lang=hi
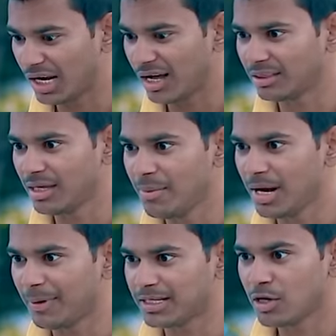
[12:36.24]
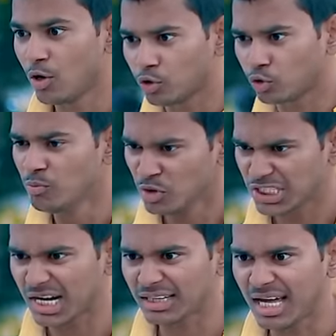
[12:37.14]
के लाती है मेरे पास और तू
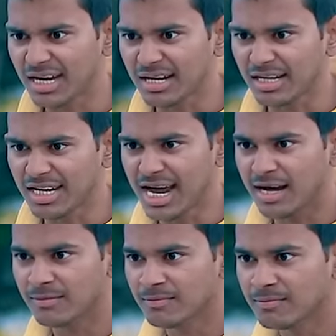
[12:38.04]
मुझसे गद्दारी कर रही है